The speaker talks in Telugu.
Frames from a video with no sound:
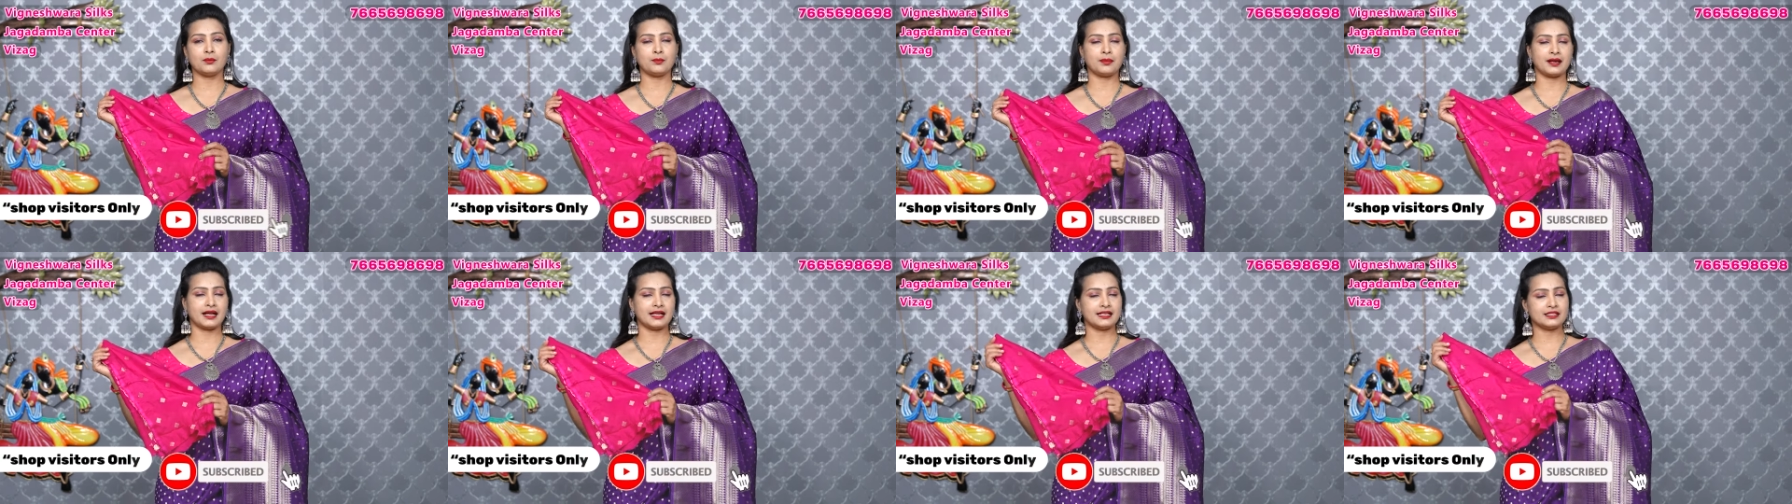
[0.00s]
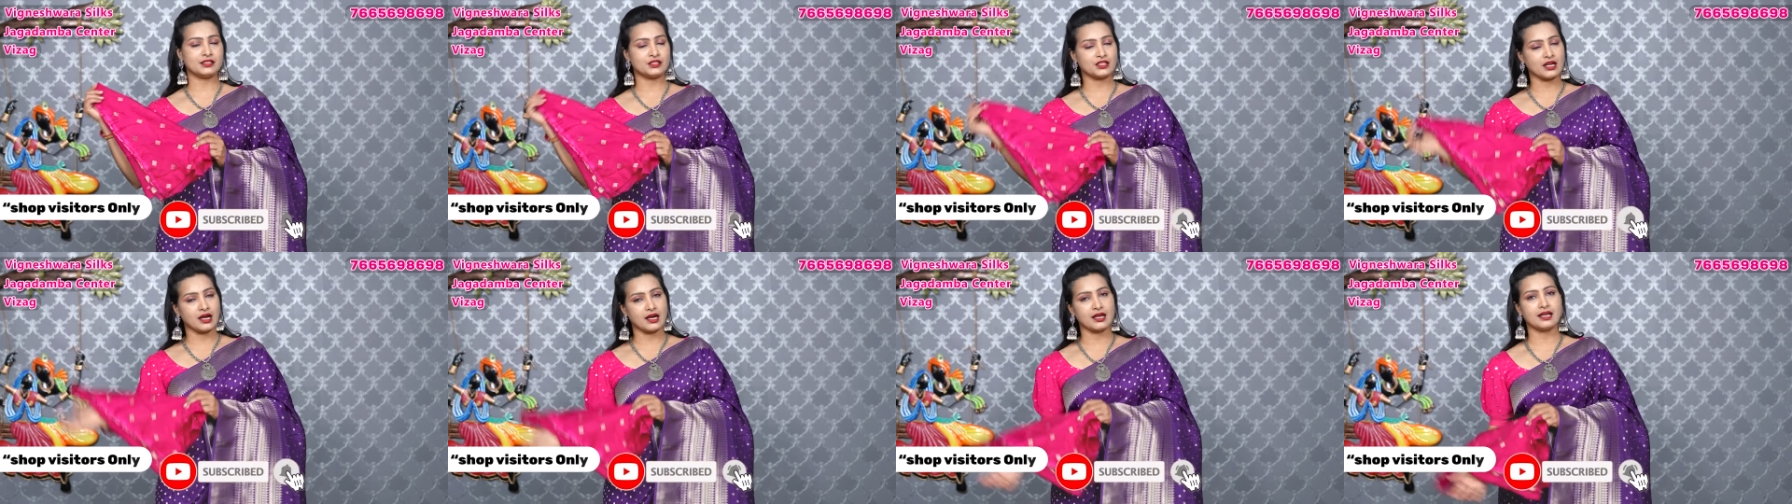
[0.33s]
ప్రైస్
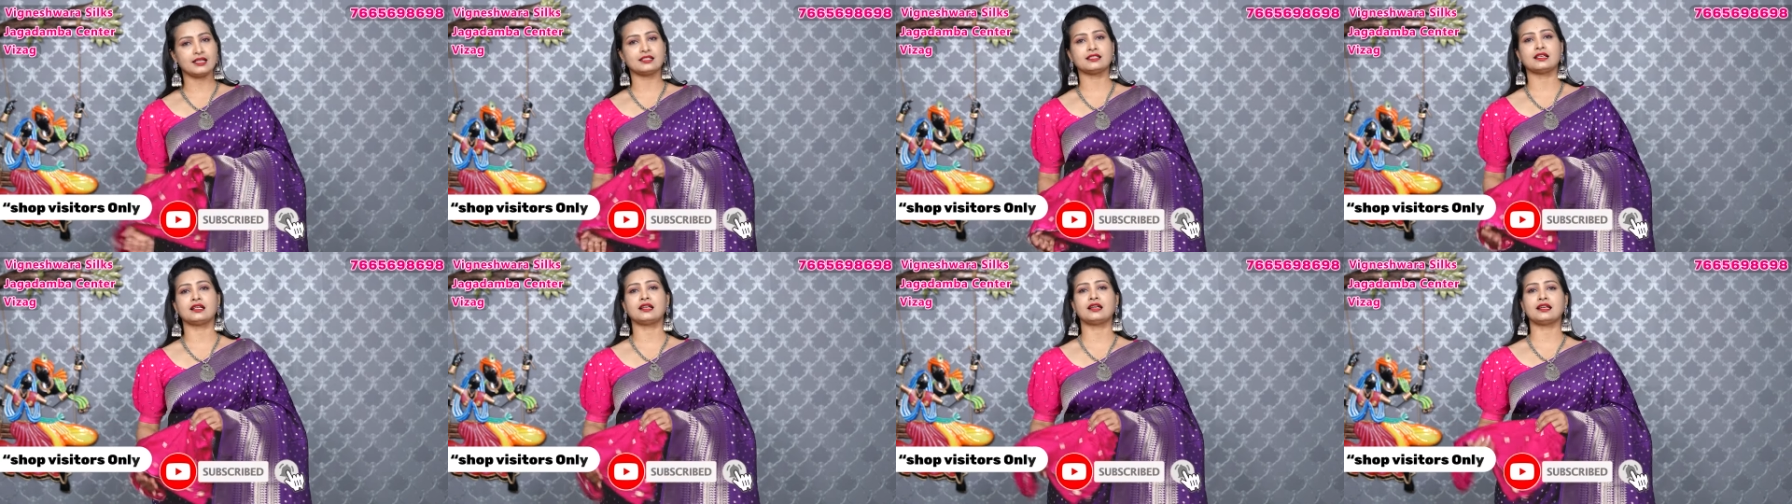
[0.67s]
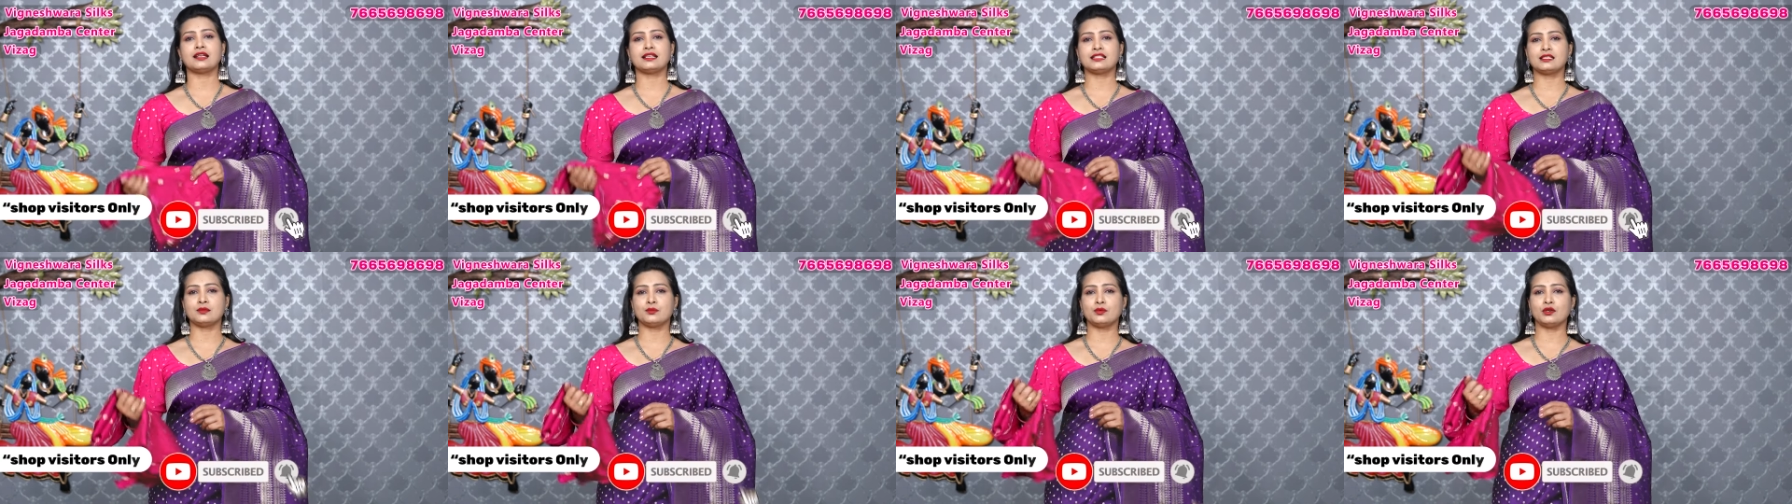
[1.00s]
చాలా చాలా
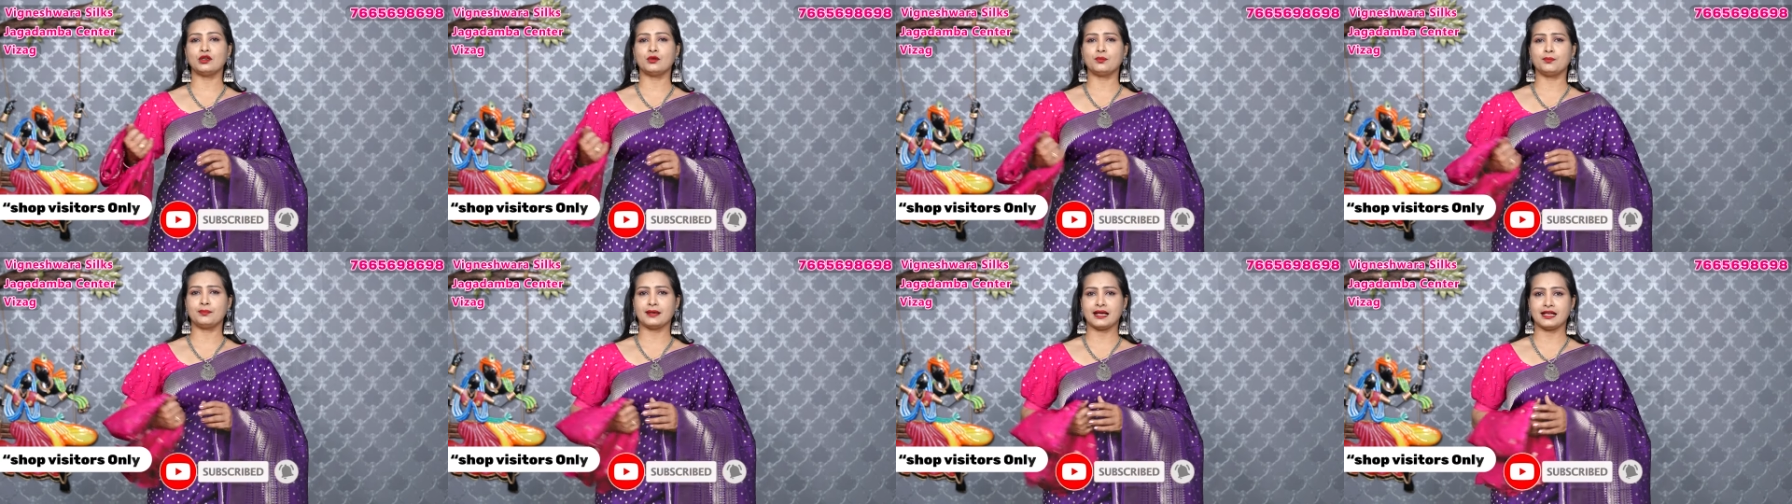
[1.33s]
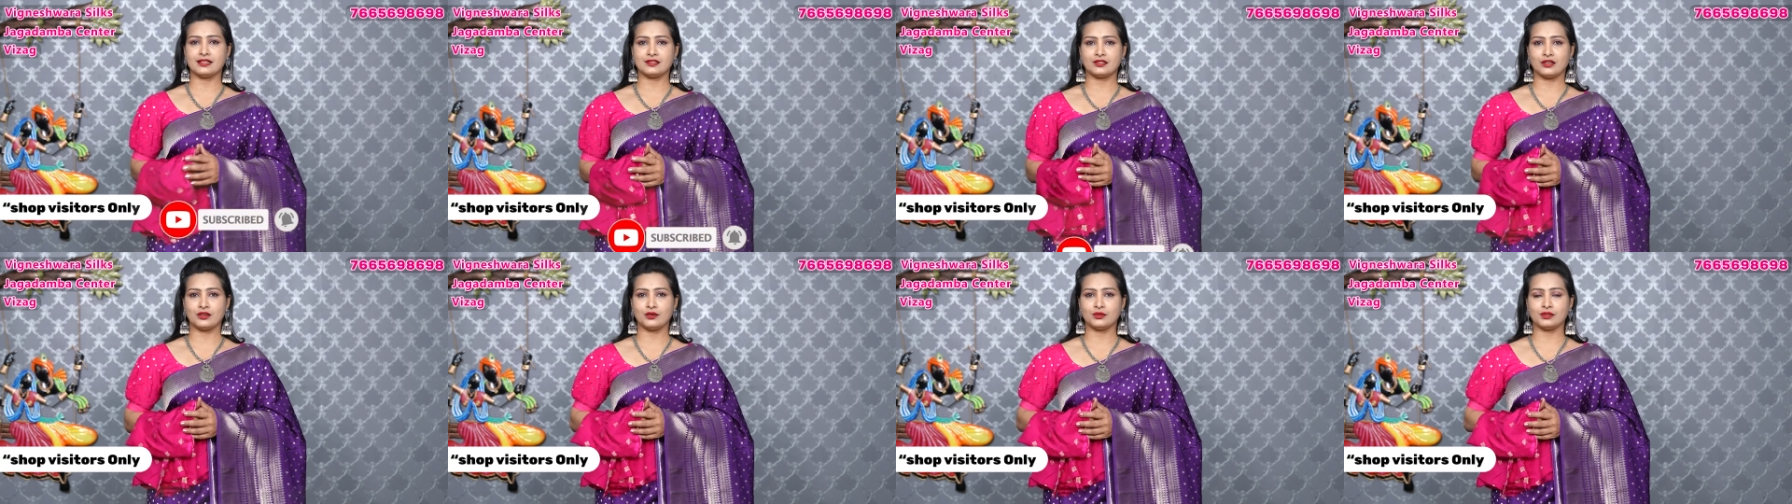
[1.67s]
రీజనబుల్
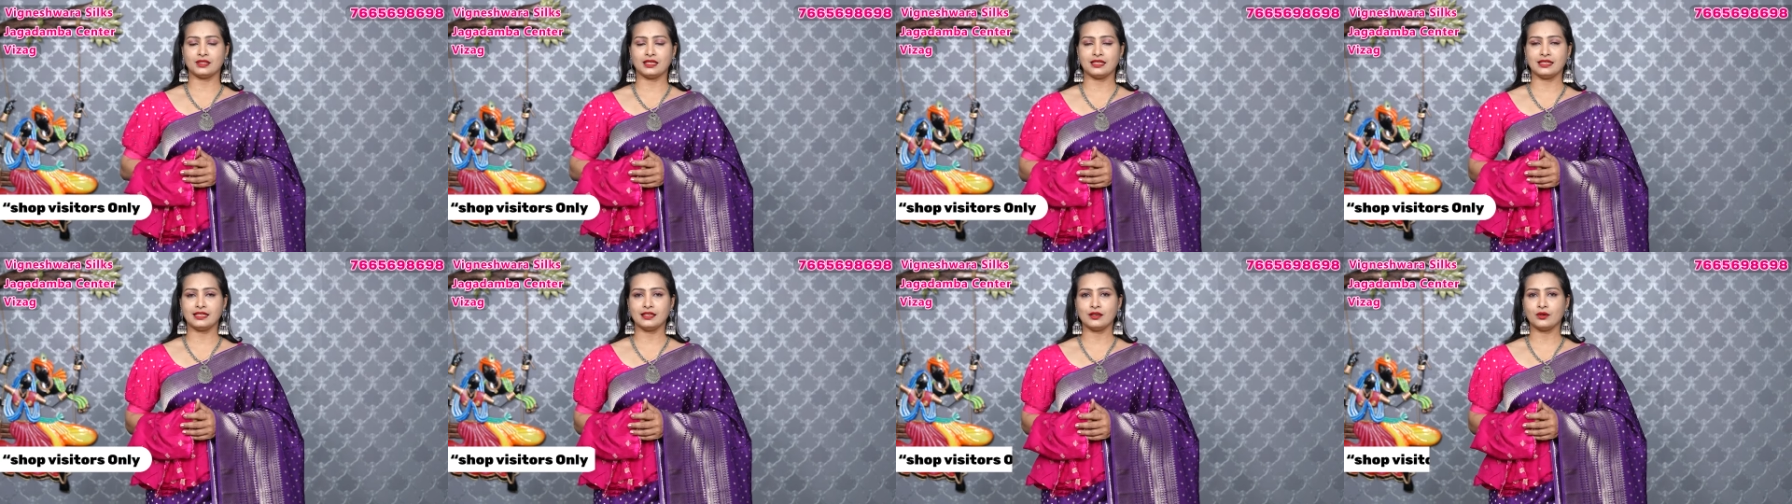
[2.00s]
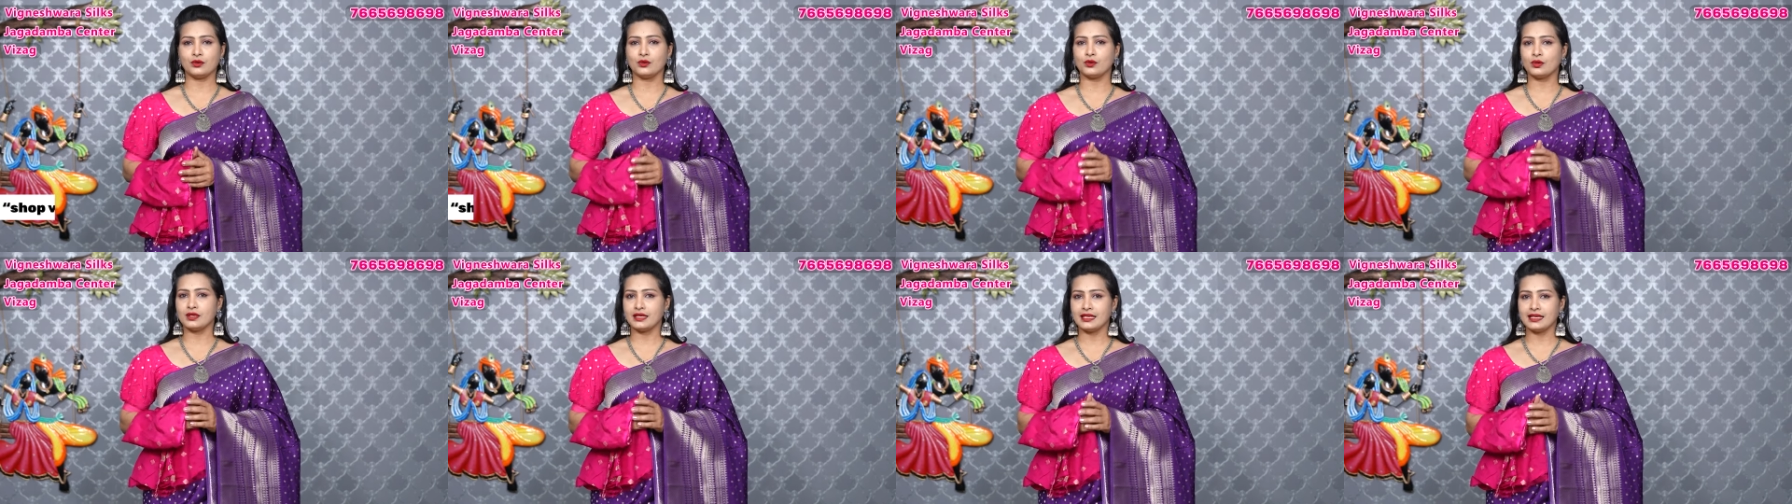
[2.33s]
ప్రైస్లో ఉందండి
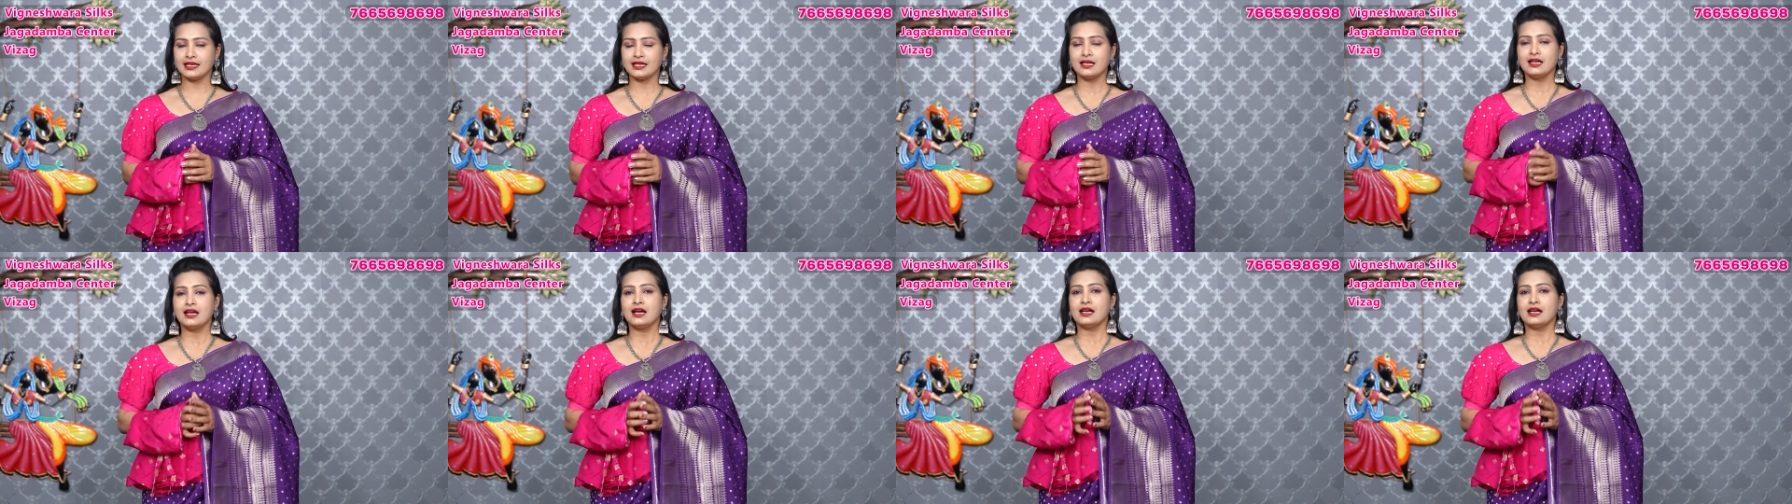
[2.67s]
ఓన్లీ